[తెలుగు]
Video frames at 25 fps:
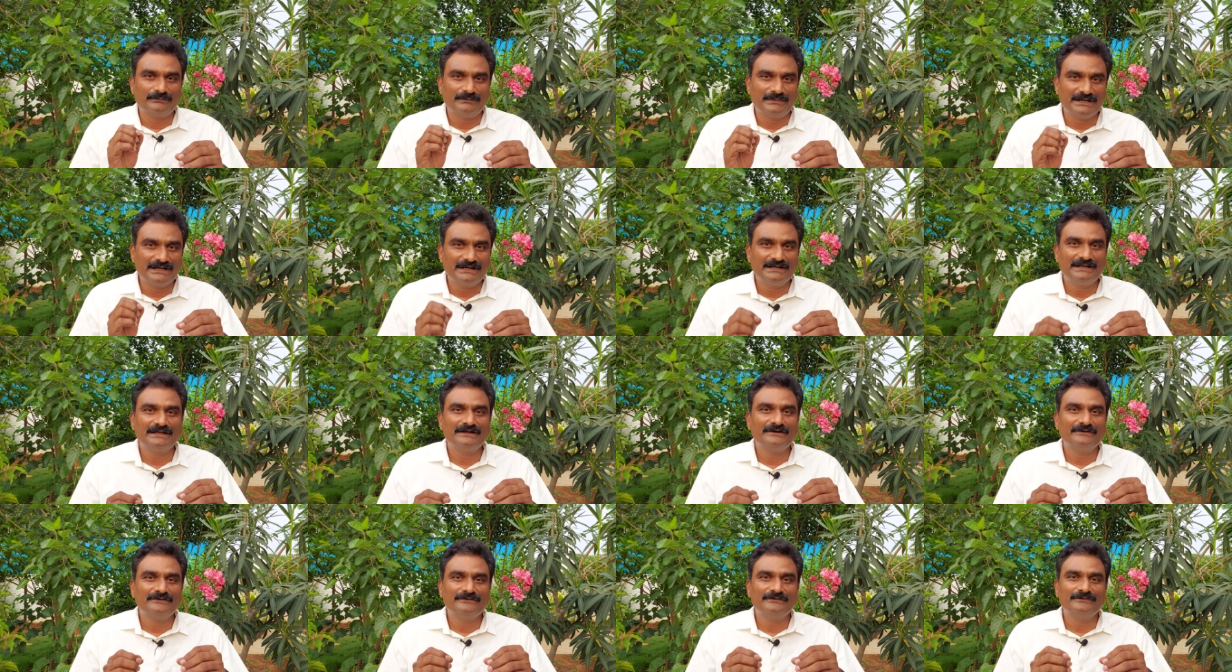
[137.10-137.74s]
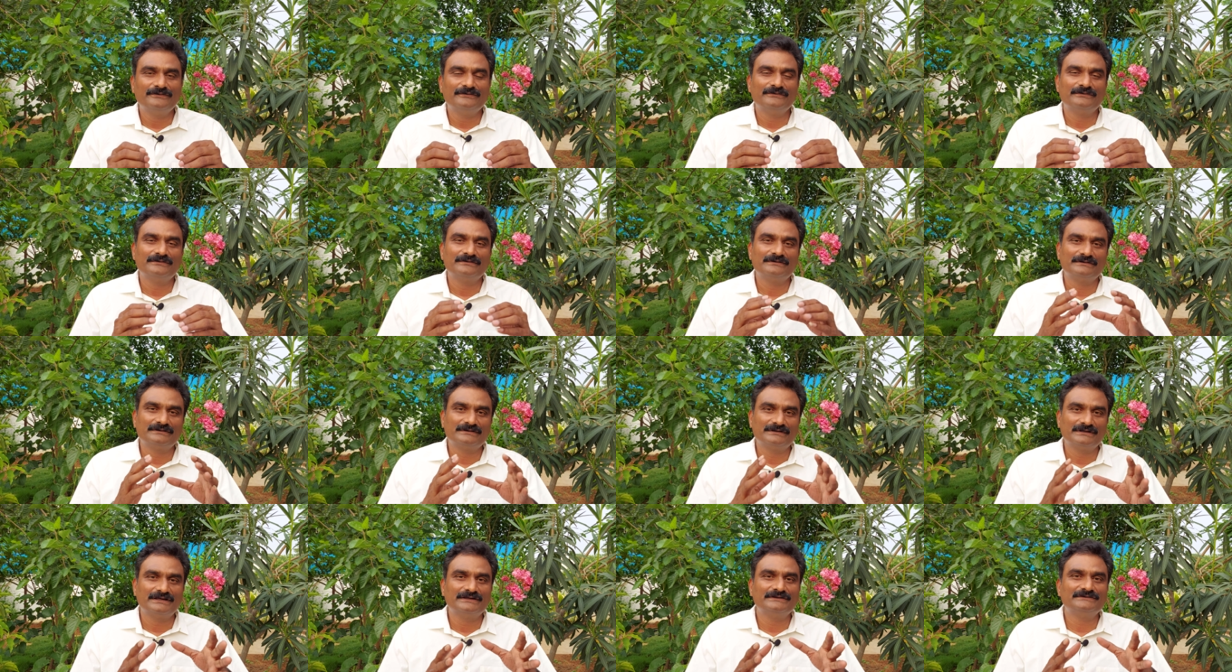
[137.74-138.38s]
మీటింగు
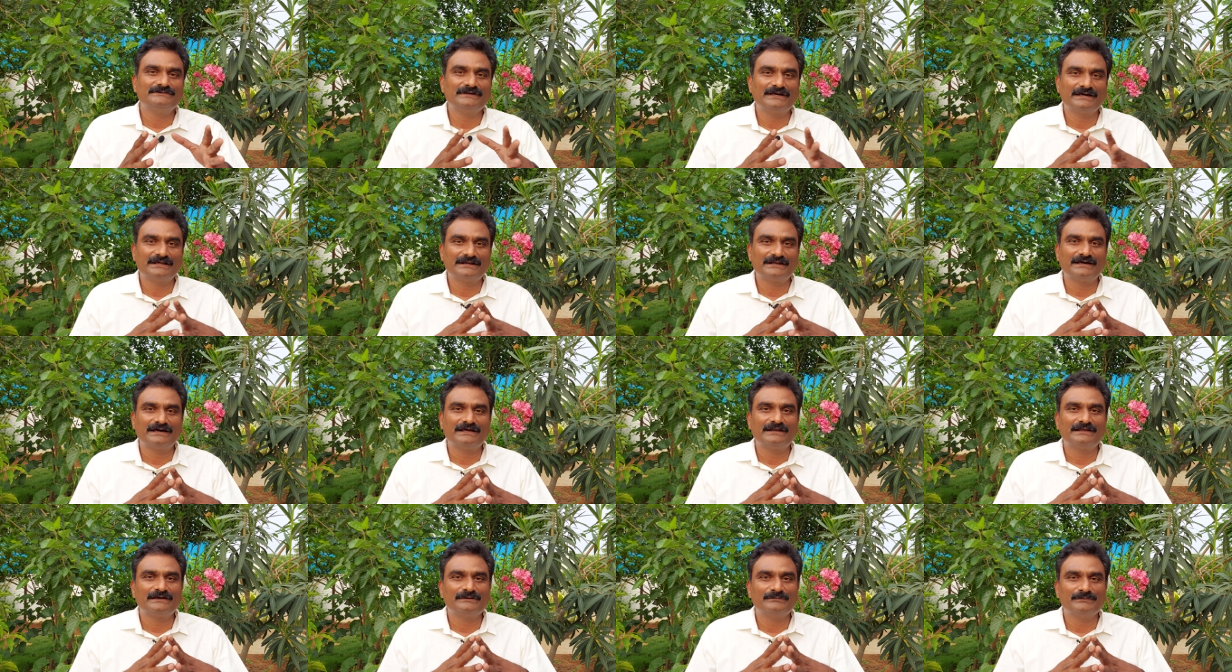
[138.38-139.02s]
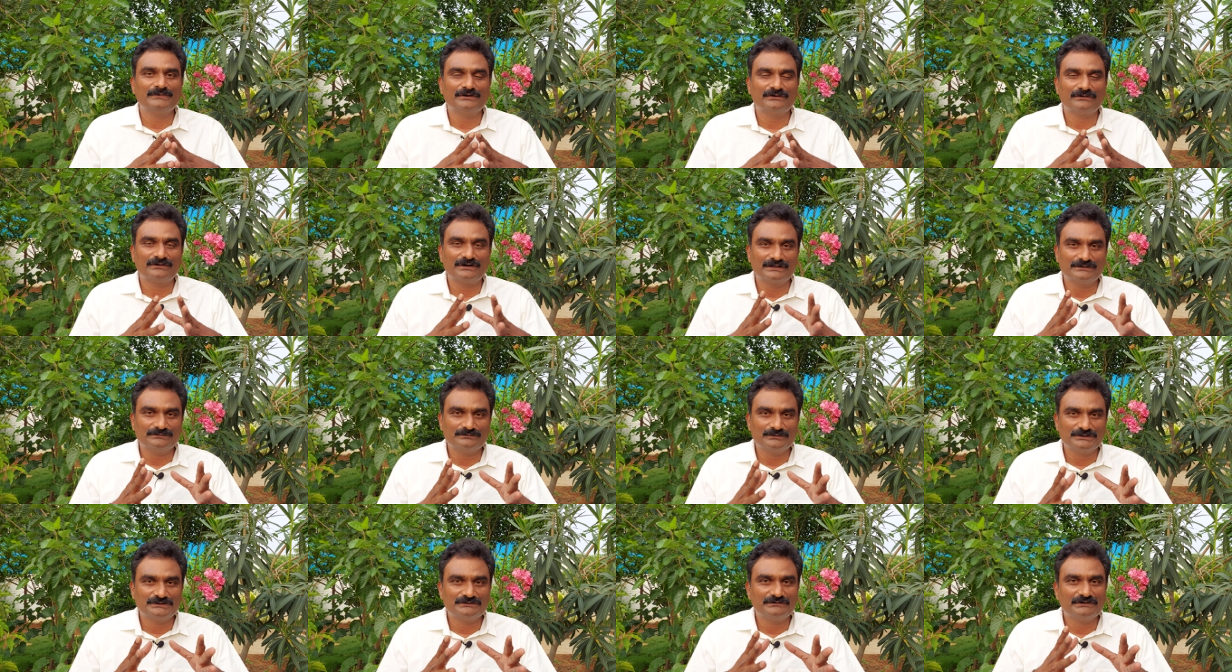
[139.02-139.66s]
కేసీఆర్ గారికి మీరు ఒక
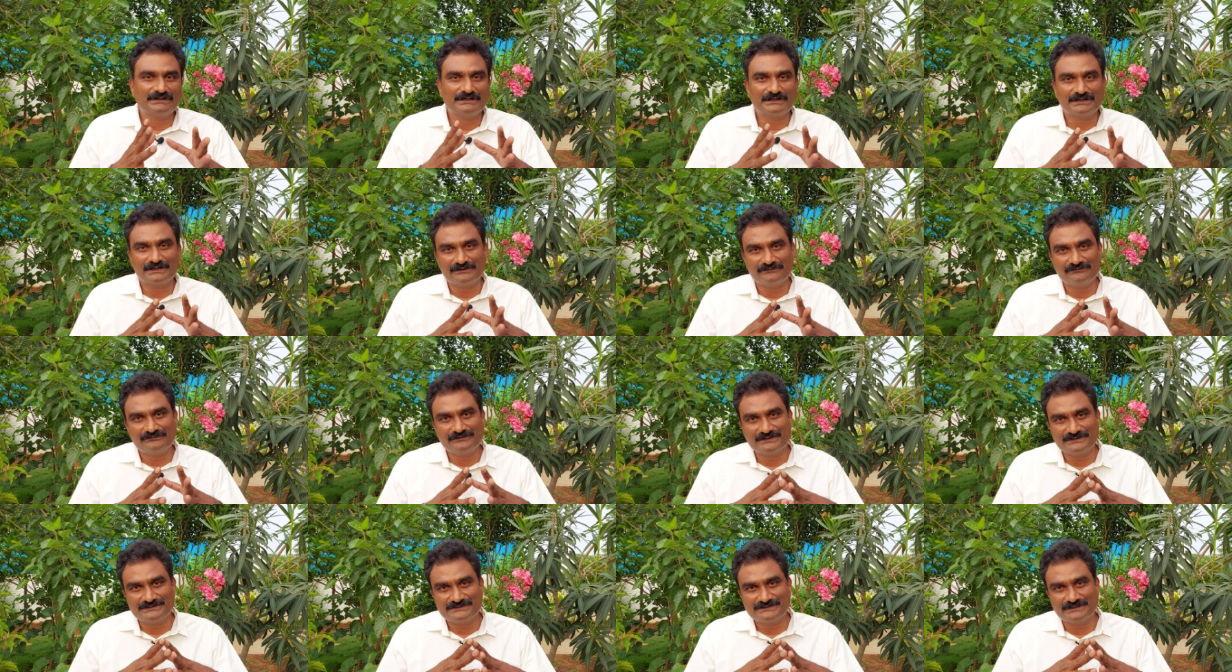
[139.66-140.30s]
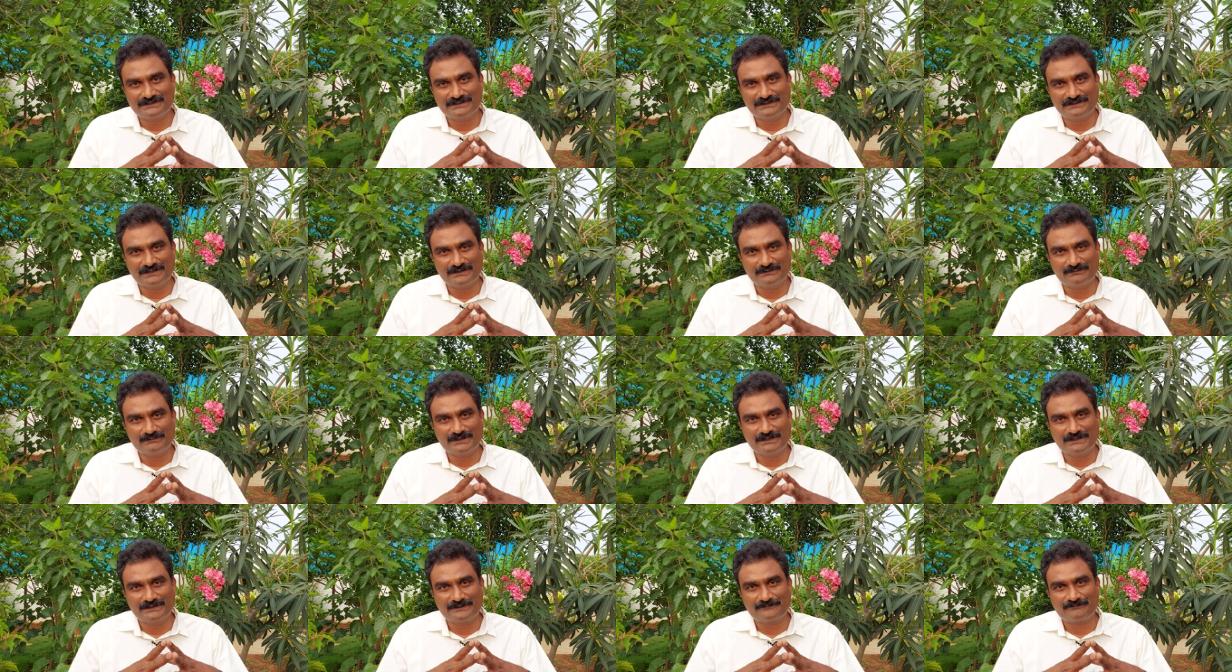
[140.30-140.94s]
అద్భుతమైన గిఫ్ట్ ఇచ్చినట్టు
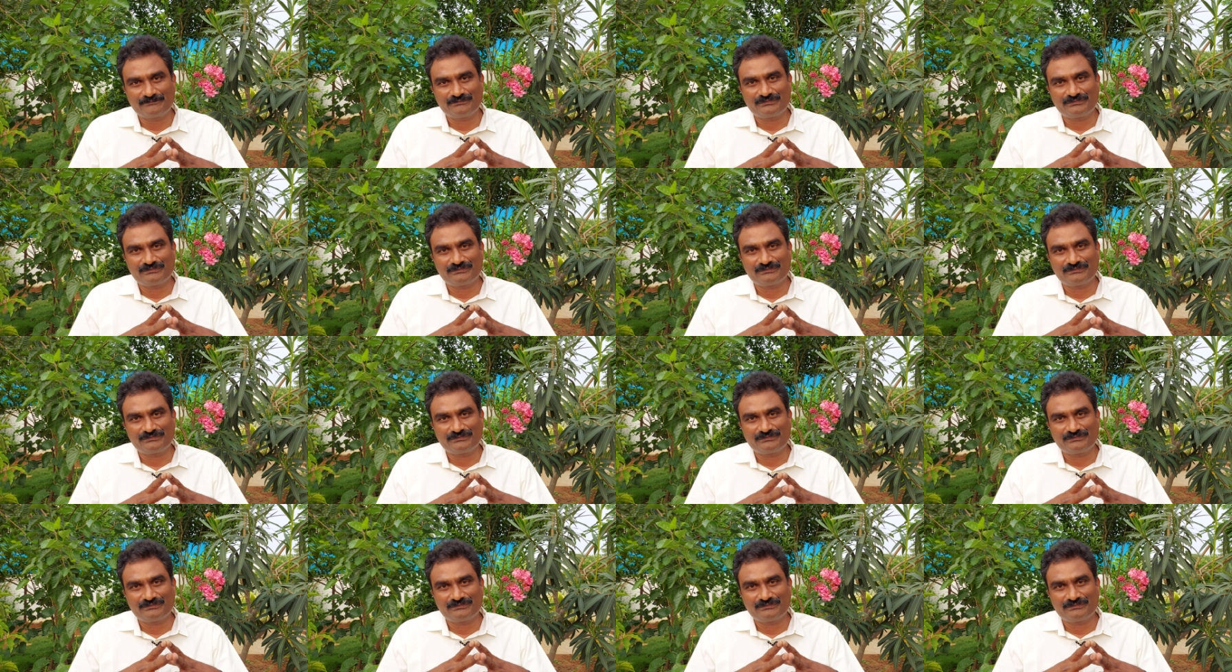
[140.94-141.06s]
అనమాట